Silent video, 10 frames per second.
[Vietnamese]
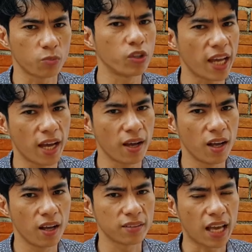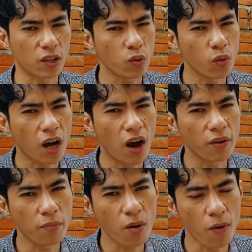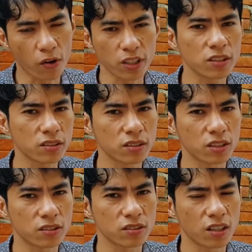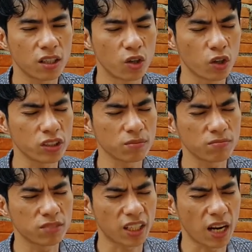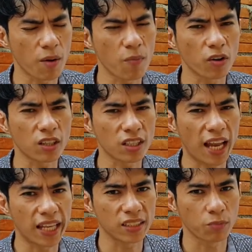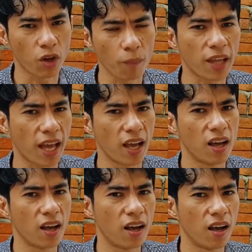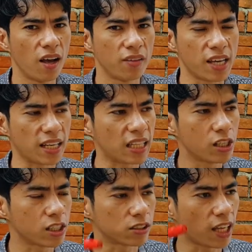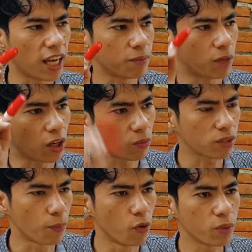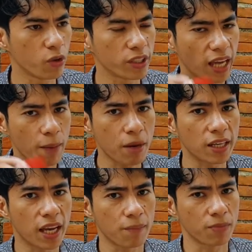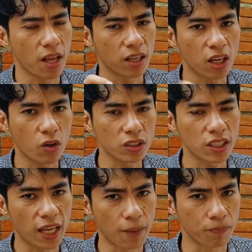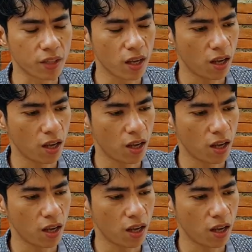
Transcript: bạch mũi nè ta cua ơi bóng ôn nó rung channel bóng ôn tới cái mà đom nè nè lát chơi content mà tao mua mua game mà game cái rung tới game